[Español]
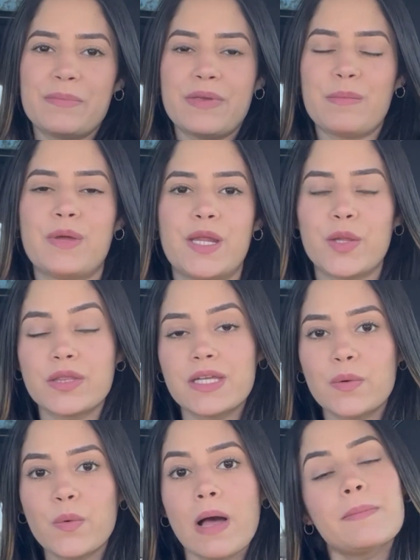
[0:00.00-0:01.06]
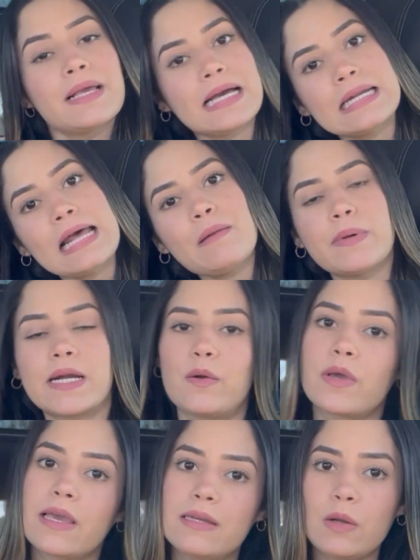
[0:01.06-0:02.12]
bienvenidos de nuevo a mi canal. Para
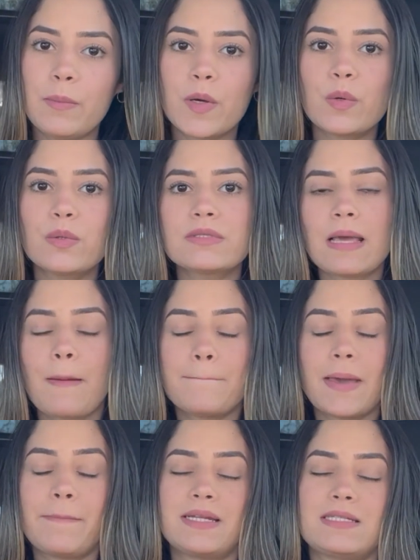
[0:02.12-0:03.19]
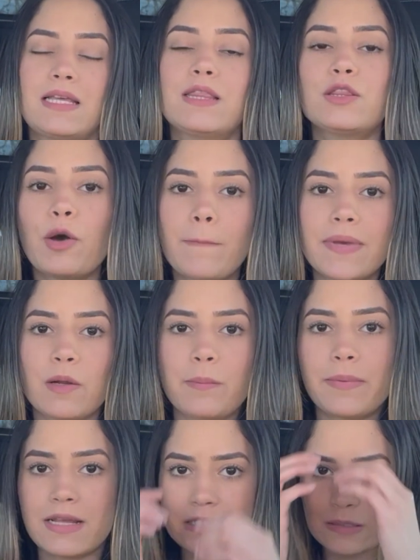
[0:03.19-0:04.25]
los que no me conocen, me presento, mi
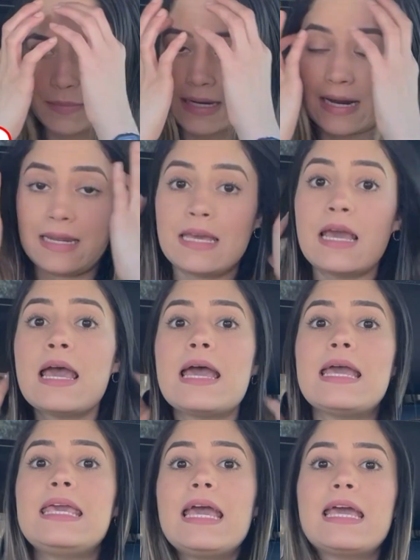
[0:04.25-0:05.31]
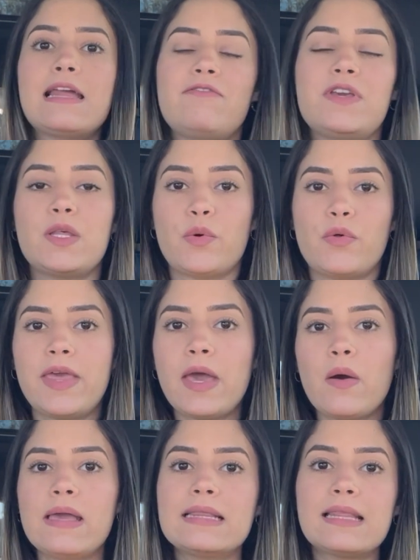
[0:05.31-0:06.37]
nombre es Melanie y en el video de
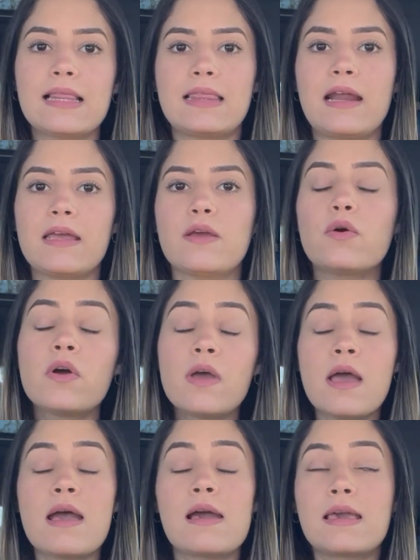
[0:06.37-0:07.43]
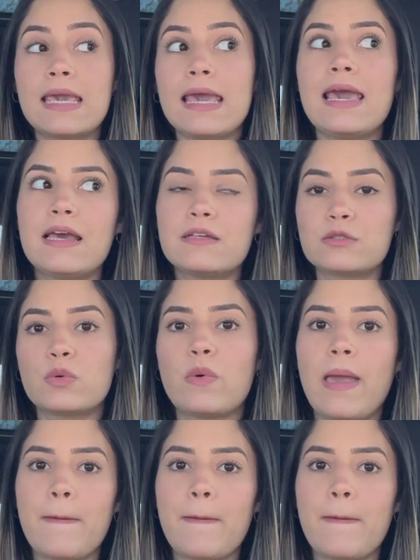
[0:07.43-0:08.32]
hoy te traigo que estuve